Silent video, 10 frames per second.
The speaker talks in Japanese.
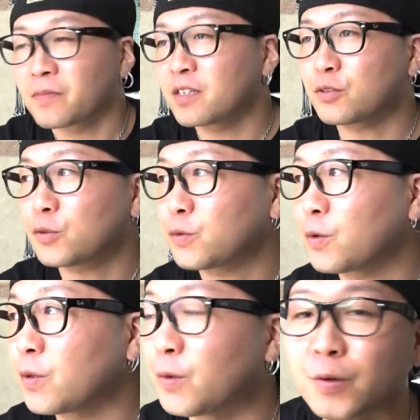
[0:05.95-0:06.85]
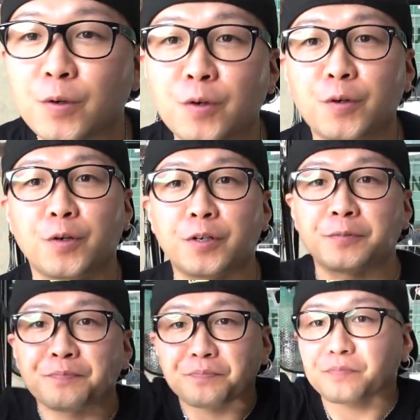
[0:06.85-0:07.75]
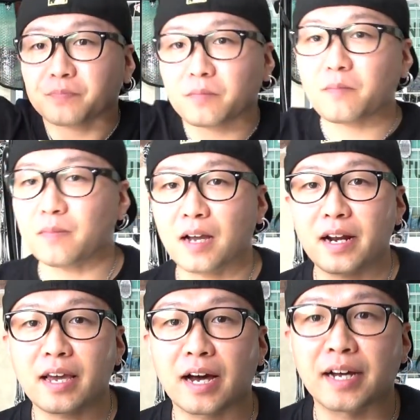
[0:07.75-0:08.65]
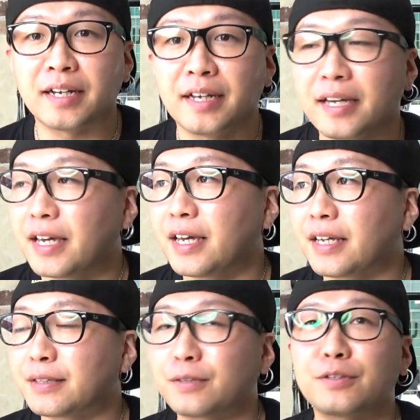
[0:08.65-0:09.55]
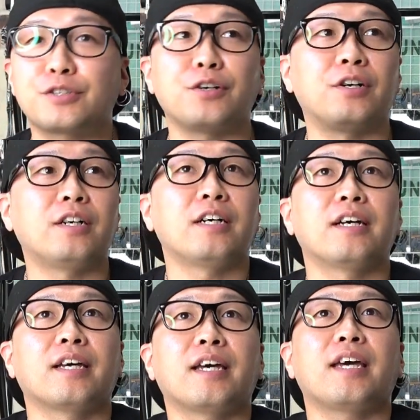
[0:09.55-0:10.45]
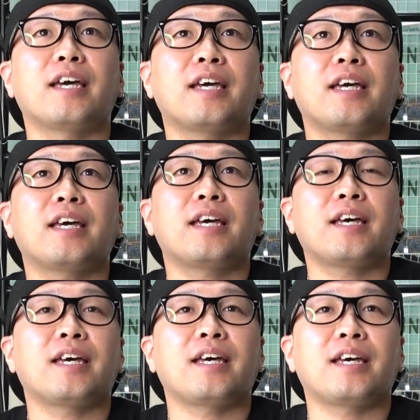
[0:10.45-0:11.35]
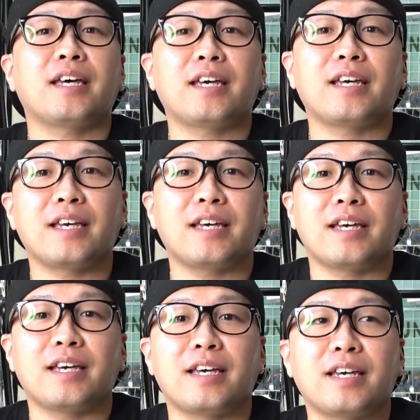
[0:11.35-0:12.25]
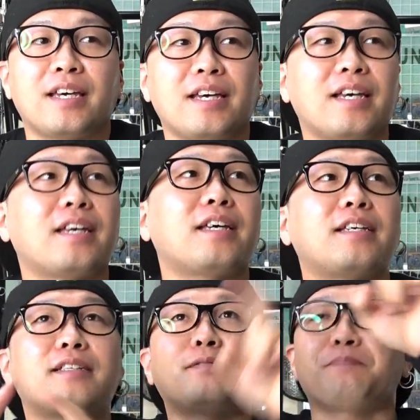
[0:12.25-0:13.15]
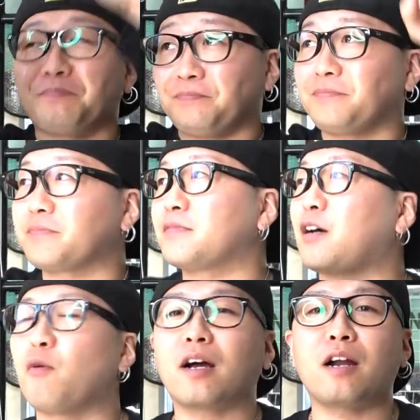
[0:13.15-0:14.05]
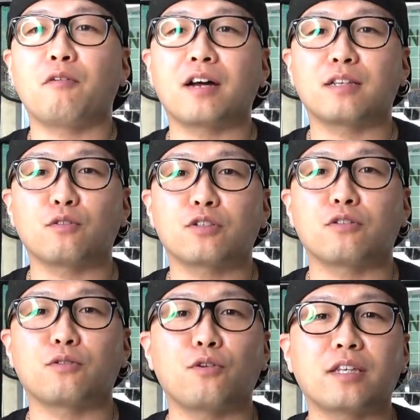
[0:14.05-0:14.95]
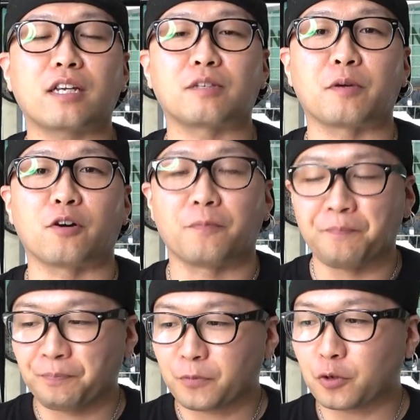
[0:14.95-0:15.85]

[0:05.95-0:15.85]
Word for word: じゃあちょっとあのー、あれや、えーっと、どうしよう。えー、わからんわからん、どうしよう、どうやって始めよう。